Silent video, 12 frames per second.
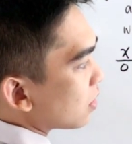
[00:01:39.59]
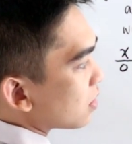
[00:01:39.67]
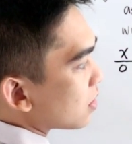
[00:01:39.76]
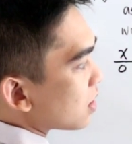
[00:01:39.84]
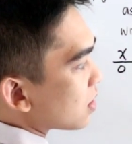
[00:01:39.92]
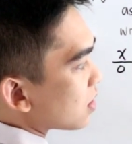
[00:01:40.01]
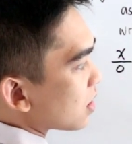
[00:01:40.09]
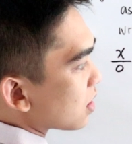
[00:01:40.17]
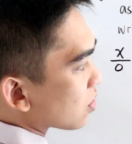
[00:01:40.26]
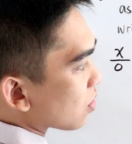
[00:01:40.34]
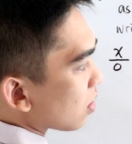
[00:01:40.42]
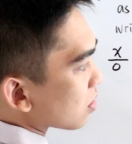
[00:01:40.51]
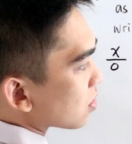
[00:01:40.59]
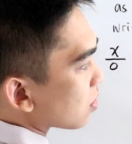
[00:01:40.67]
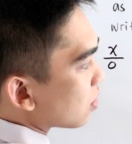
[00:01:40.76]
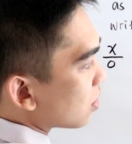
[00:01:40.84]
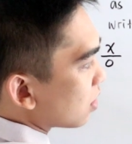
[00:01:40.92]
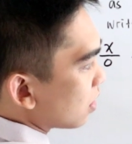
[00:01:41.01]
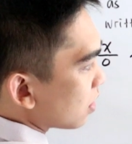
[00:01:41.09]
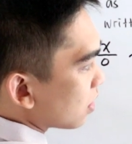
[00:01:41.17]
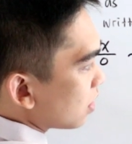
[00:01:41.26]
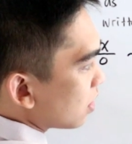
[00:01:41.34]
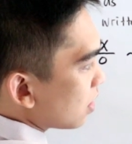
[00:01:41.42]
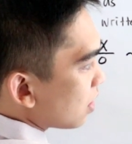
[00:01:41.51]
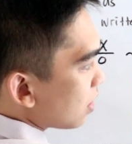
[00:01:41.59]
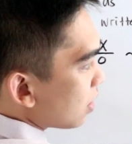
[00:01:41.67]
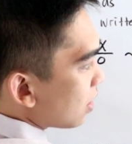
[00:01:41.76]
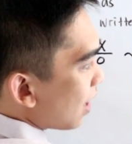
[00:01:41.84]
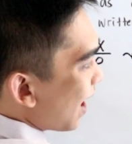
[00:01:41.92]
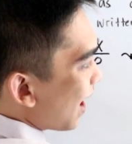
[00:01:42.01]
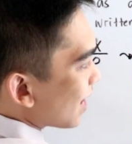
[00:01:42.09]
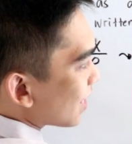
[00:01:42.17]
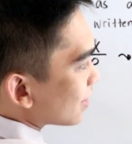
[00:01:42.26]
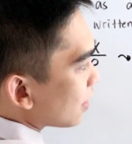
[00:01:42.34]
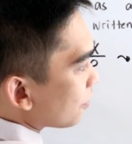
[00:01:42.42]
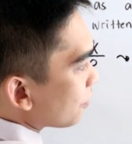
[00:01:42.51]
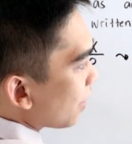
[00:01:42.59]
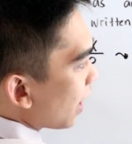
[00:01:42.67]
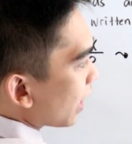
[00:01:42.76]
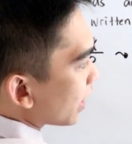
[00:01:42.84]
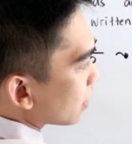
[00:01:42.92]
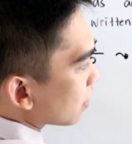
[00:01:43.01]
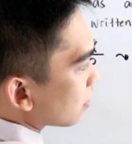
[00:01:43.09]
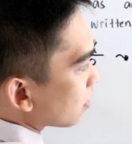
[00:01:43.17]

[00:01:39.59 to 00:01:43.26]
this is also undefined.